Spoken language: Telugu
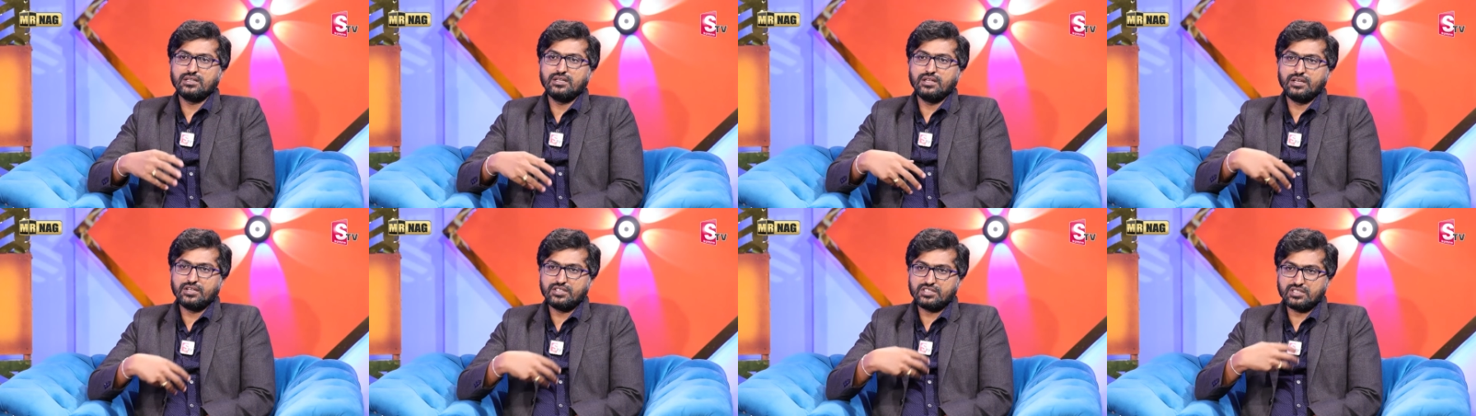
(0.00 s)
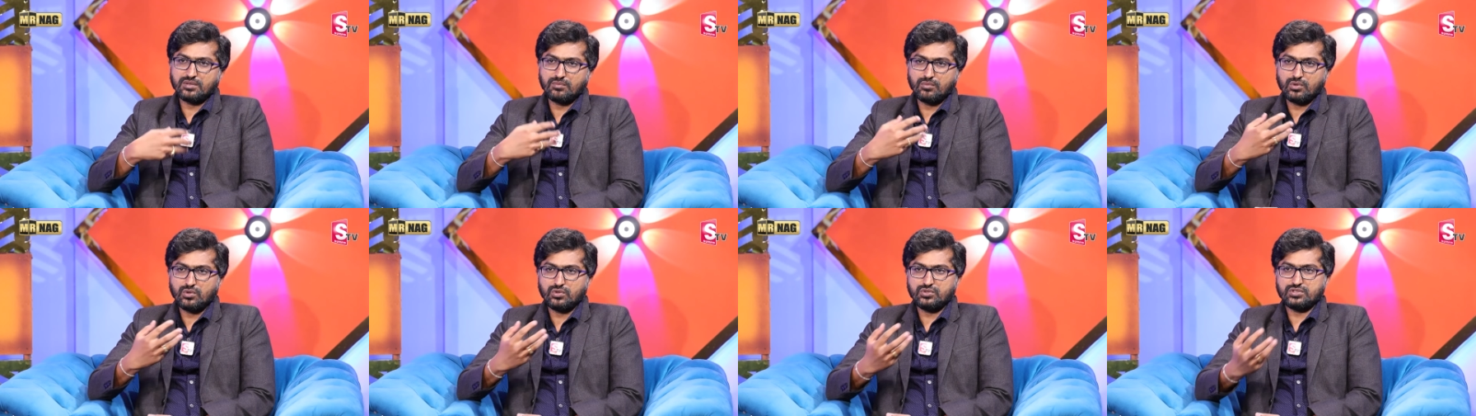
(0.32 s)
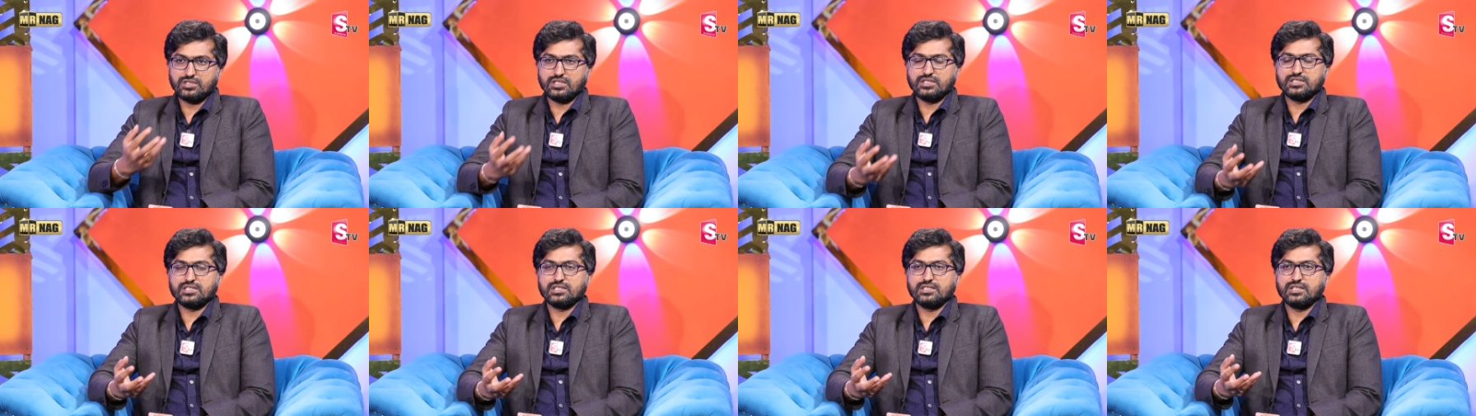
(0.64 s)
దేశంలో
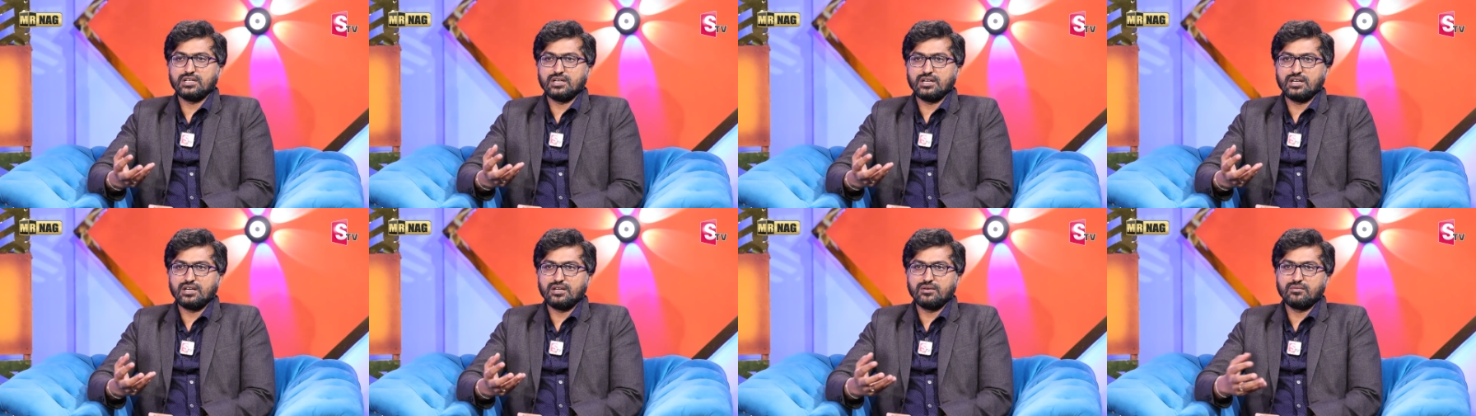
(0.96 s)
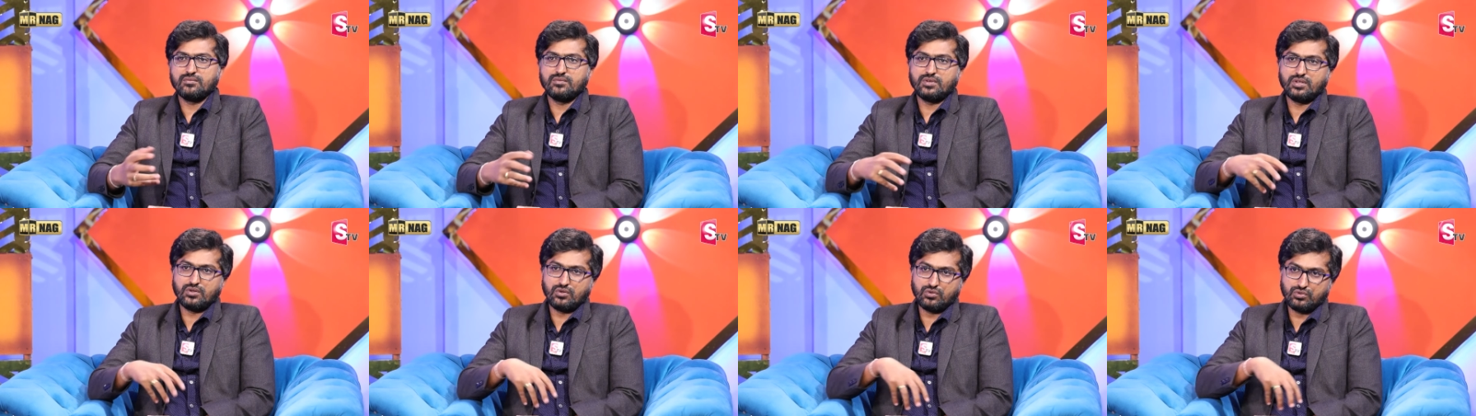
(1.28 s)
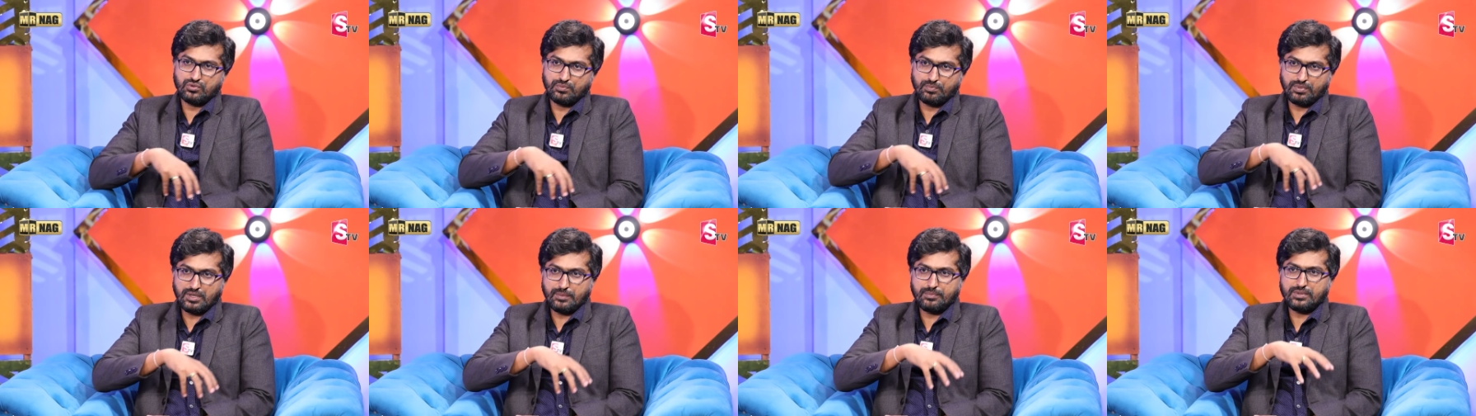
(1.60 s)
చర్చ జరగడం
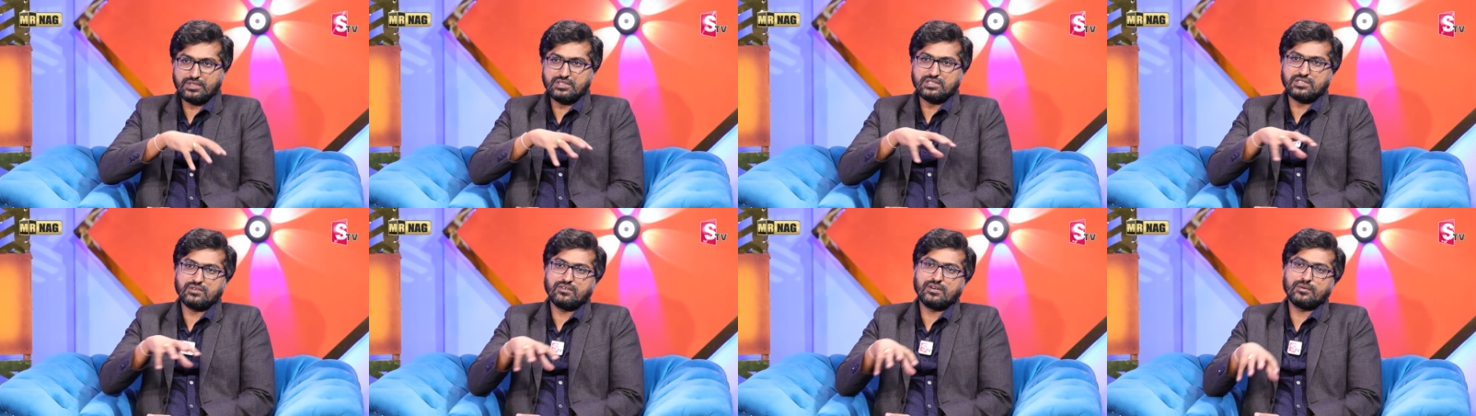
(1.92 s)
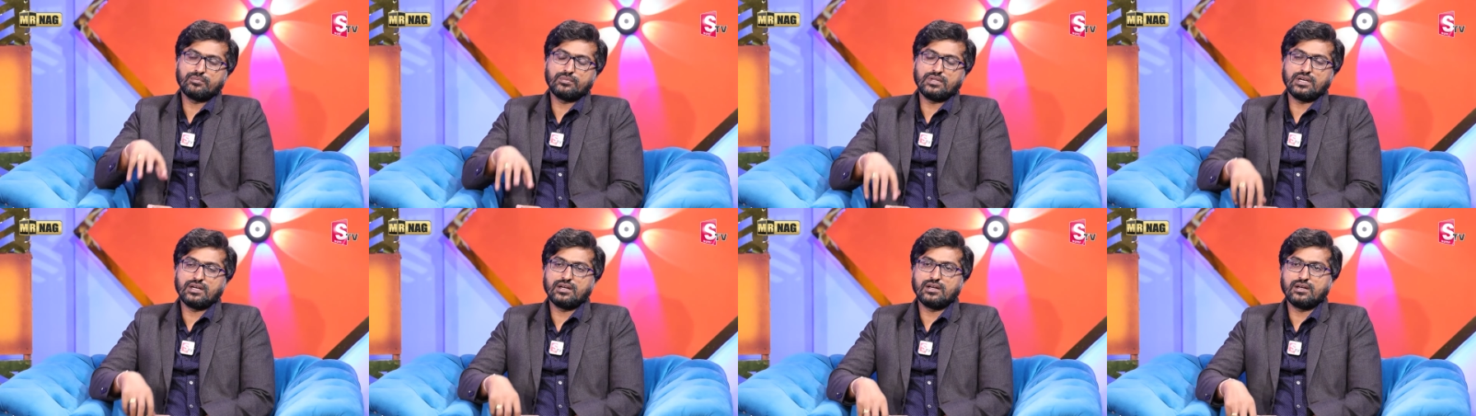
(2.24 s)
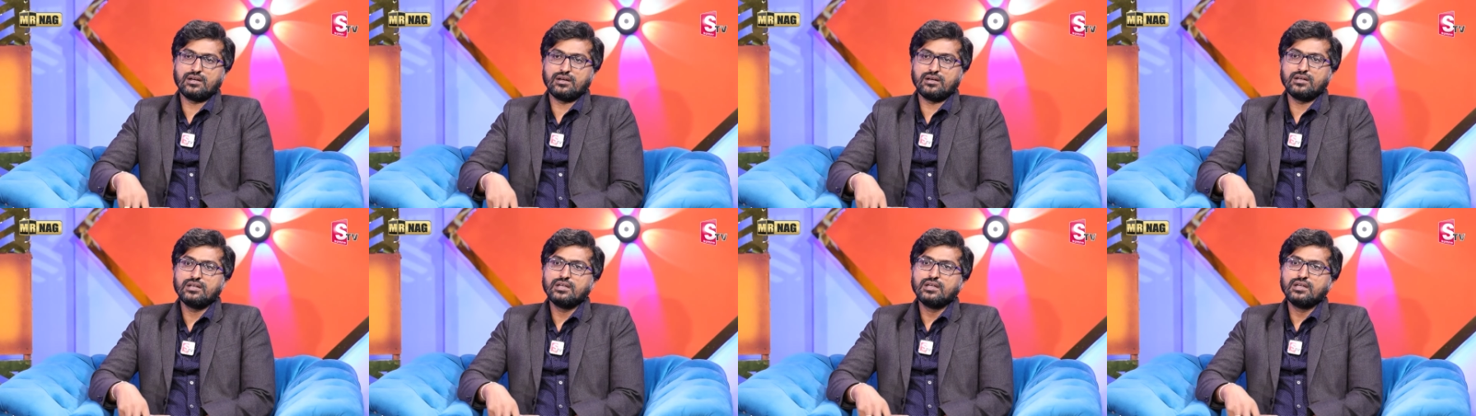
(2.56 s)
ఈరోజు ప్రపంచవ్యాప్తంగా